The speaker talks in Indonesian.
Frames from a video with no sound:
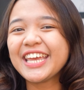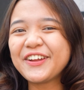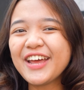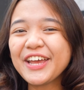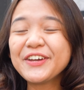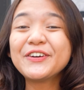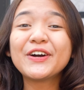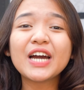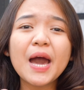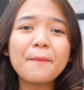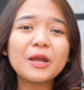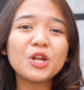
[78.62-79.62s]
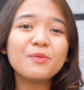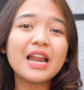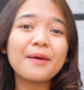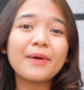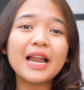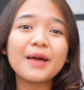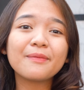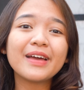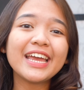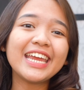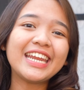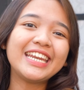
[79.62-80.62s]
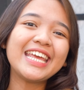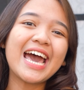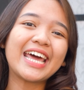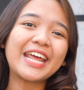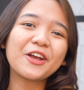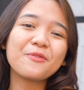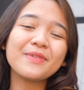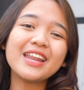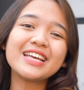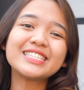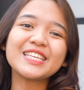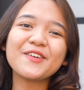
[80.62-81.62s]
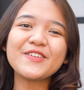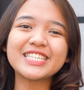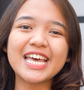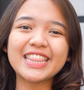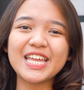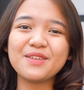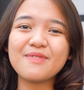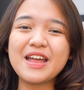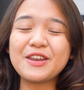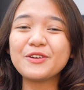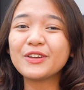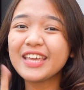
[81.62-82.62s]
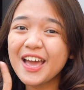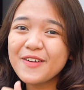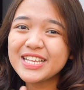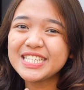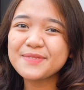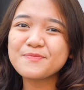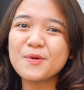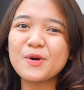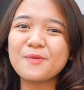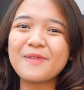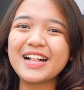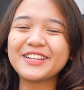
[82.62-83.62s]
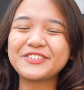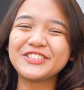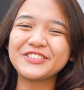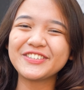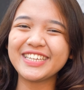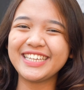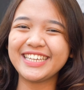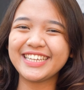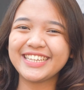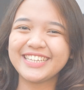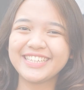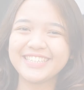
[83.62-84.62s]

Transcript: Ya udah yuk, nggak perlu berlama-lama, ini dia rekomendasi wisata di Bandung yang wajib Momopal kunjungi.